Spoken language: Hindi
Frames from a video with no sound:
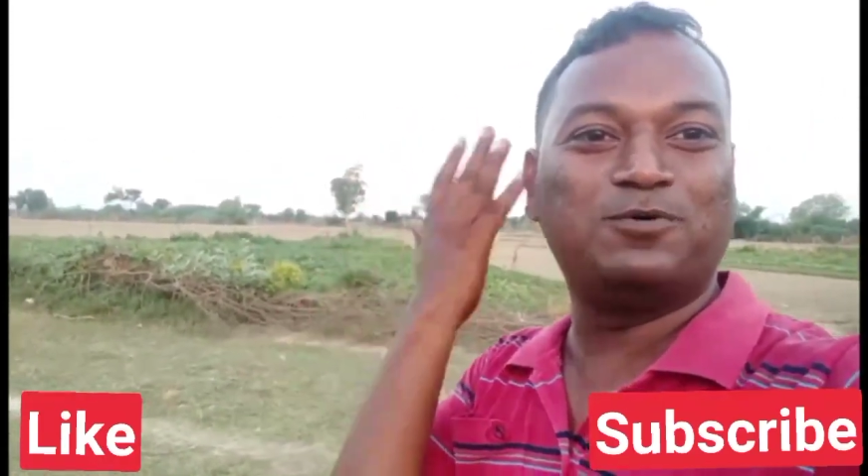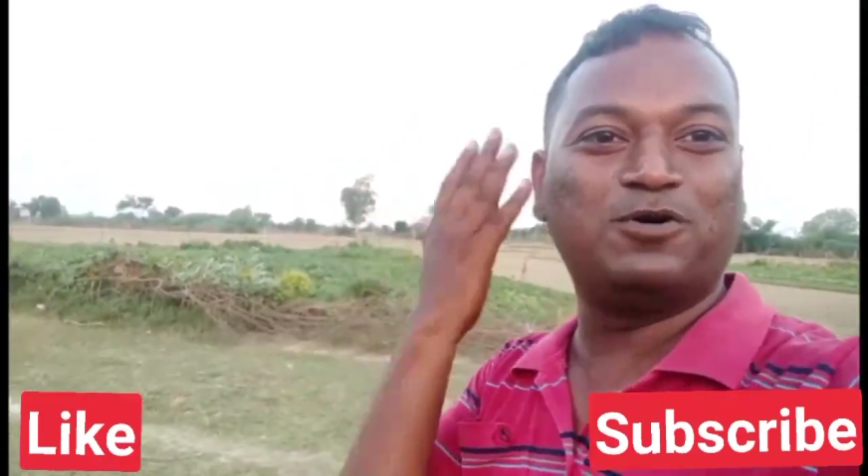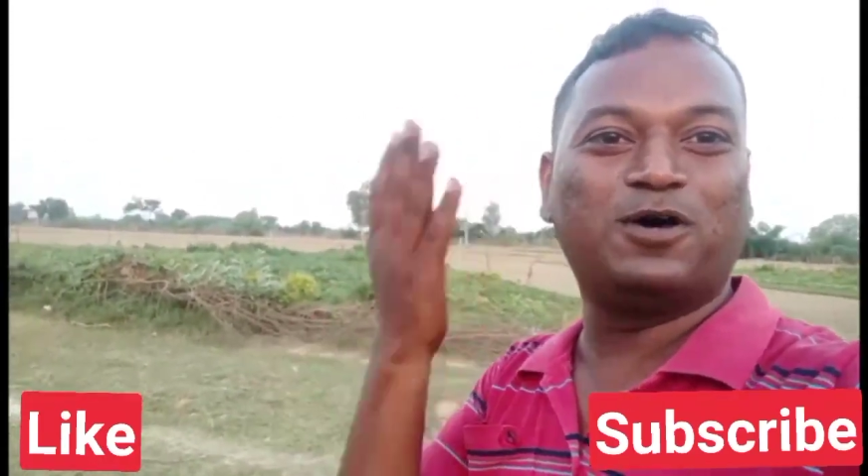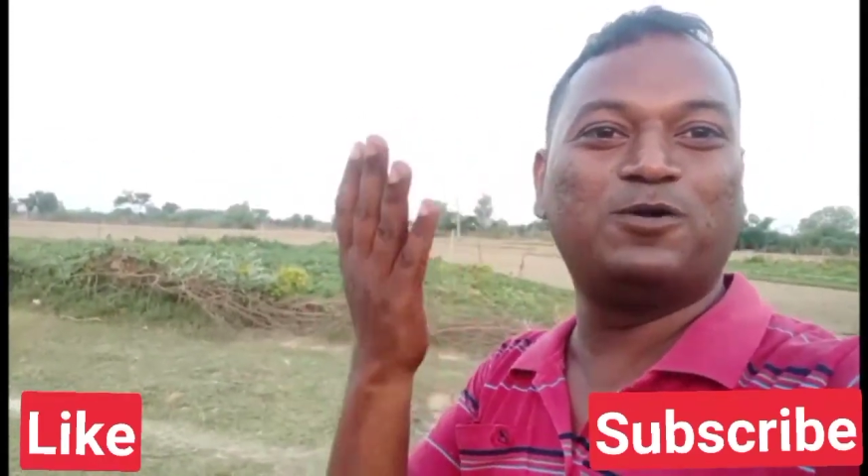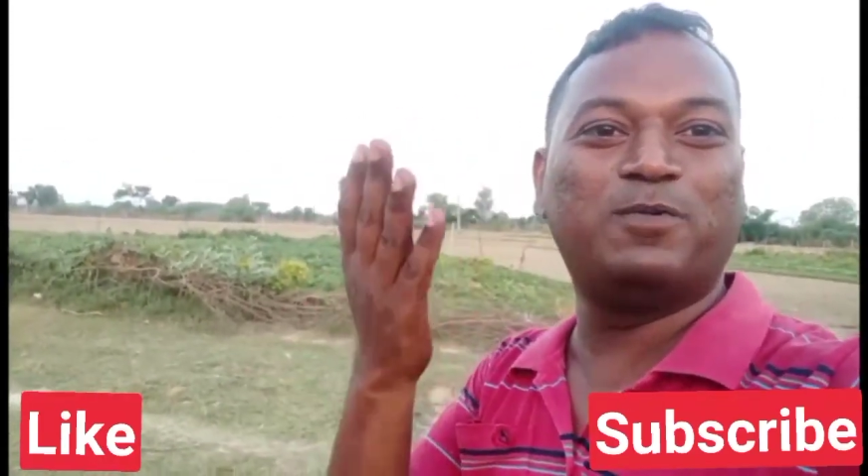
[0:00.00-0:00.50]
वो
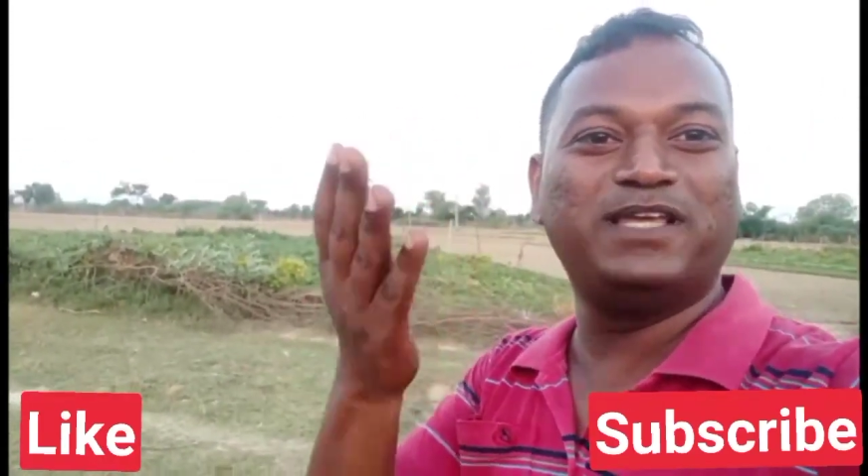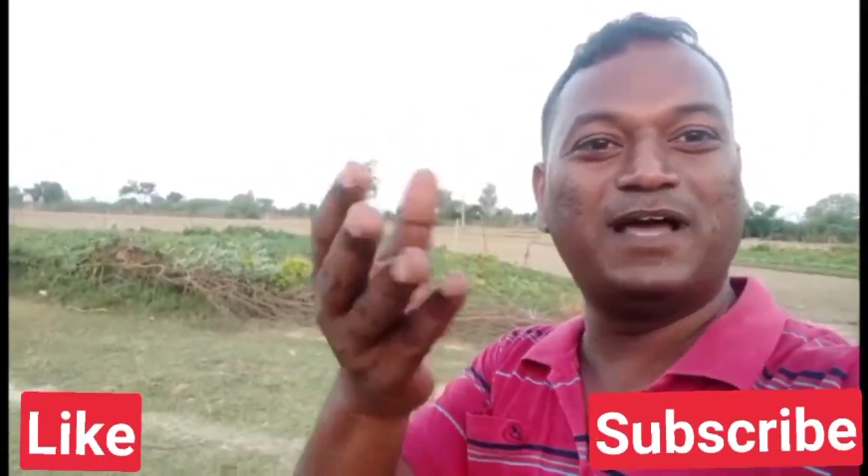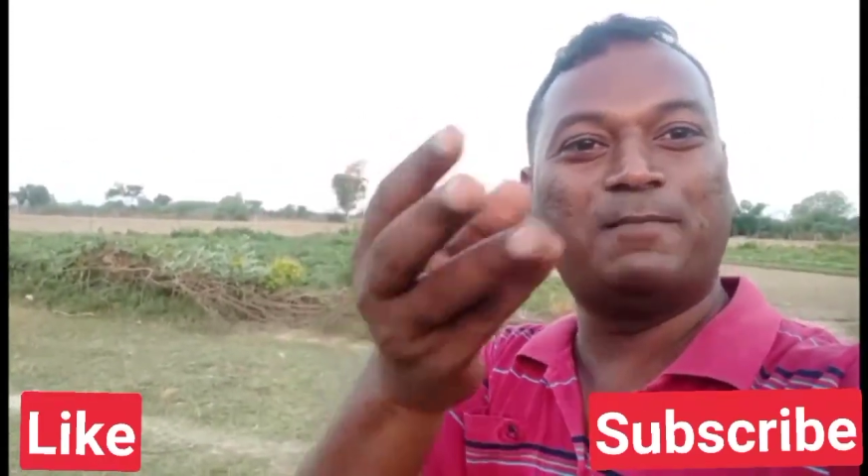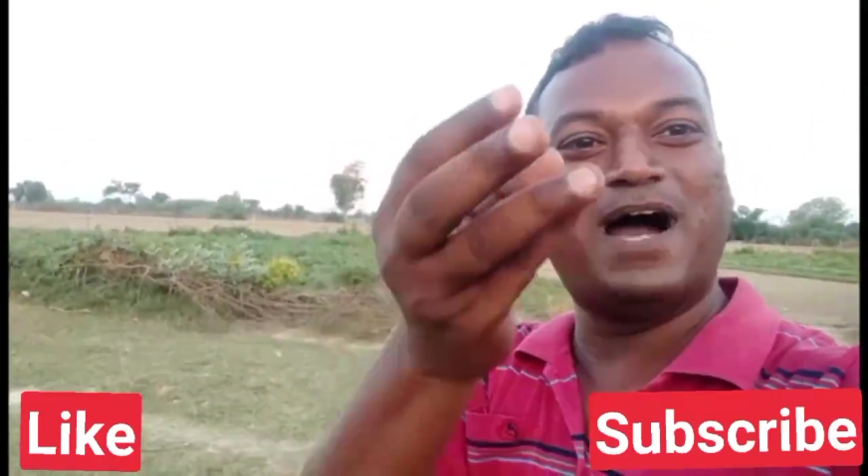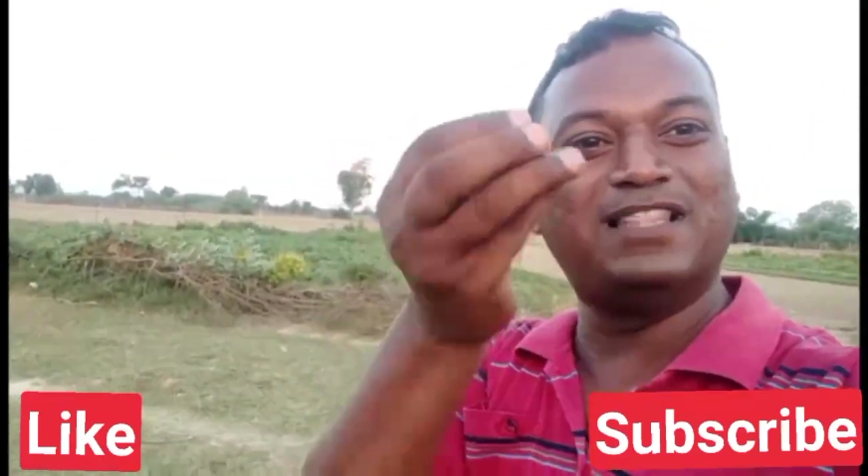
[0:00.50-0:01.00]
करो
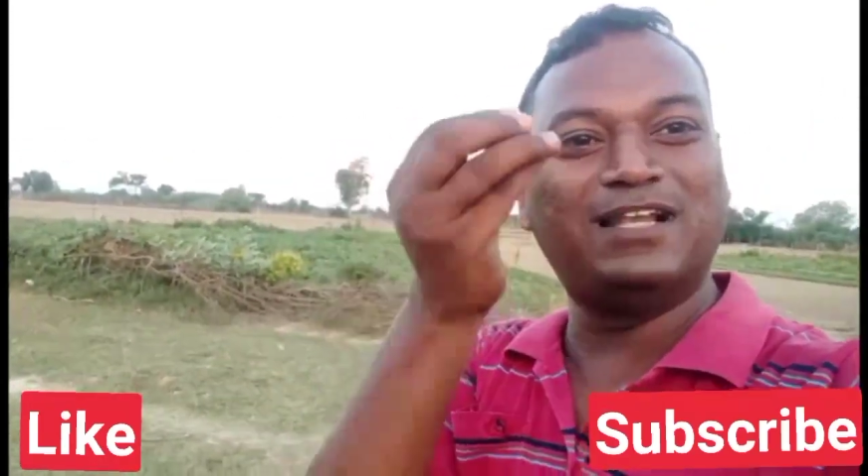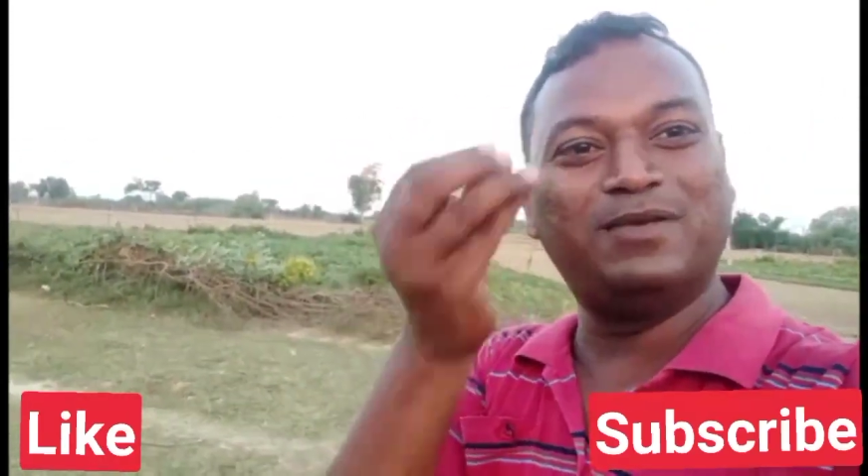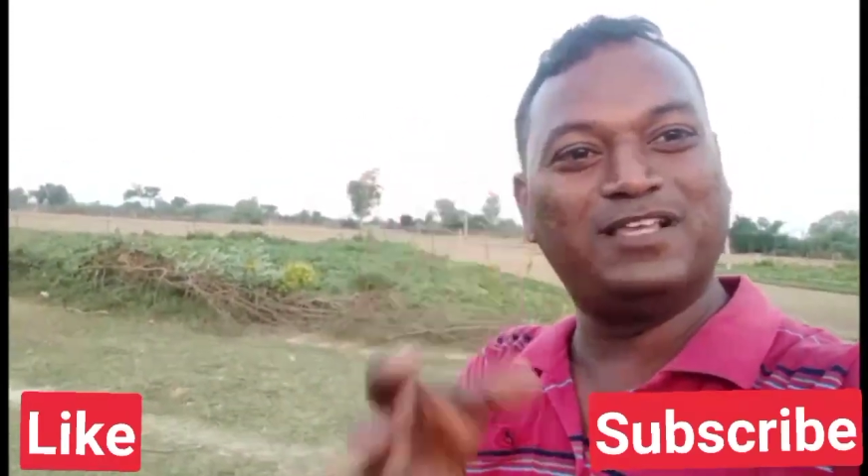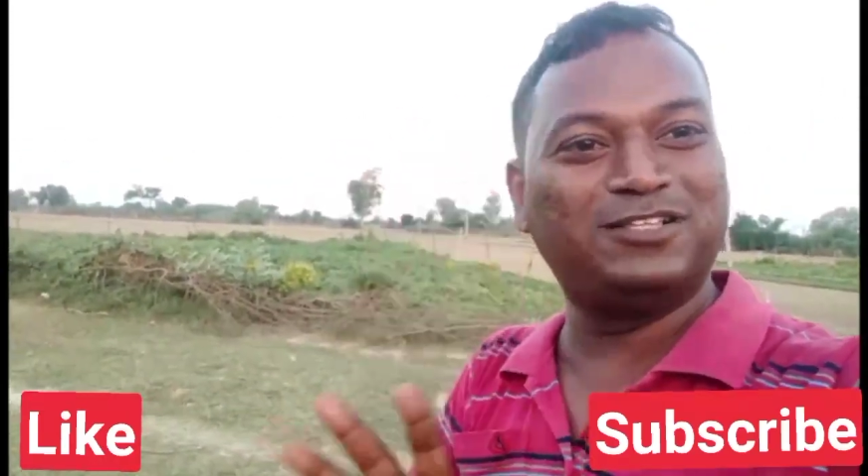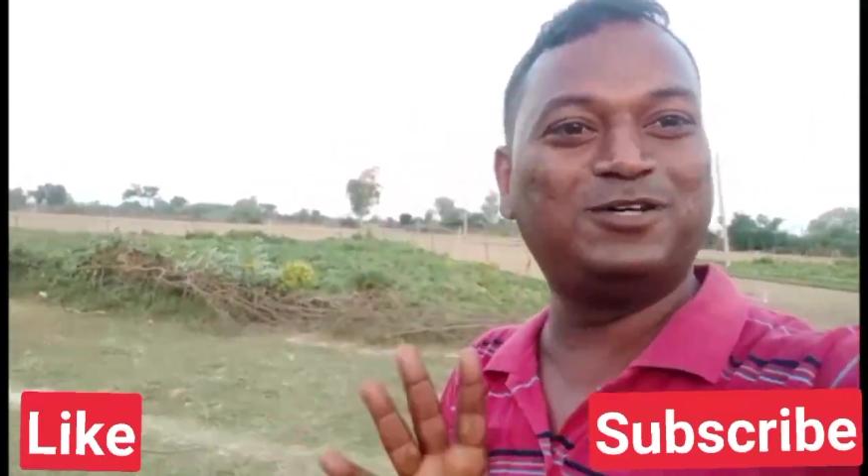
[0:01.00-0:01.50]
भैया बादल
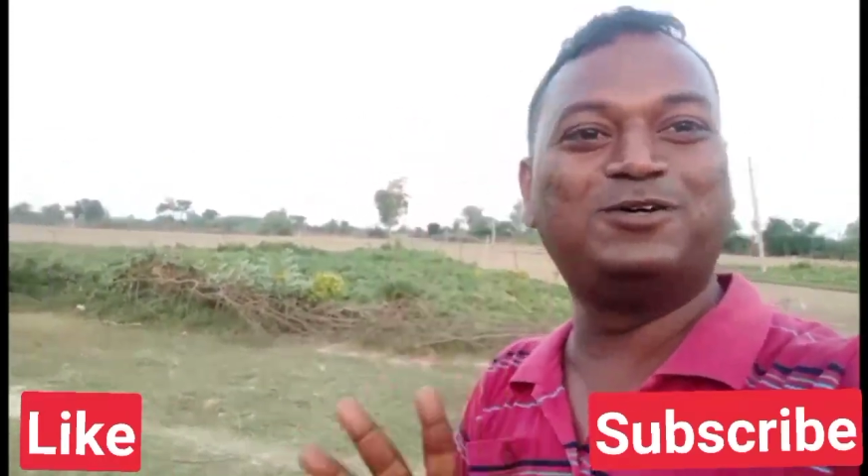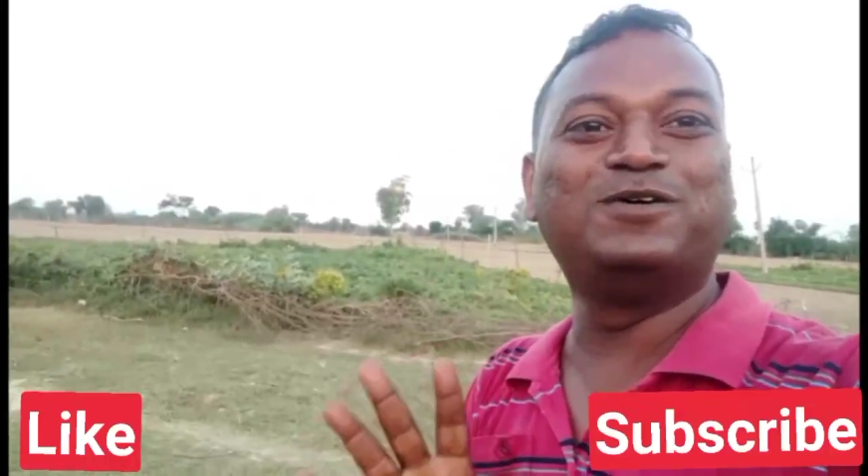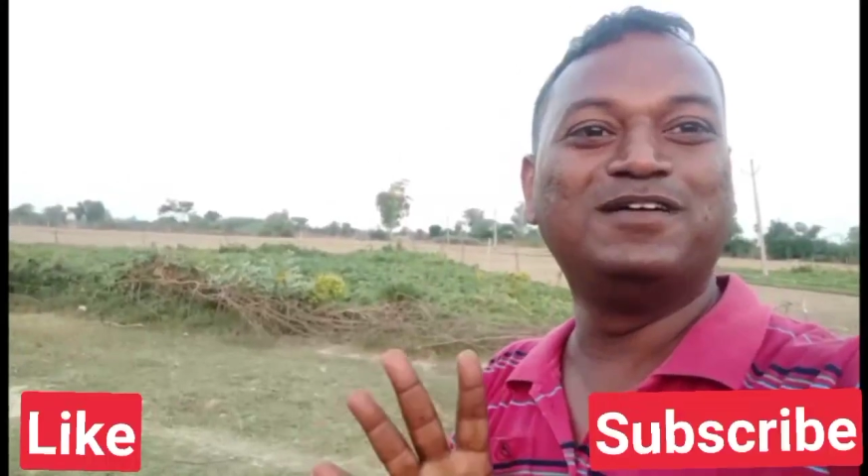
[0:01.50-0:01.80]
भेज दो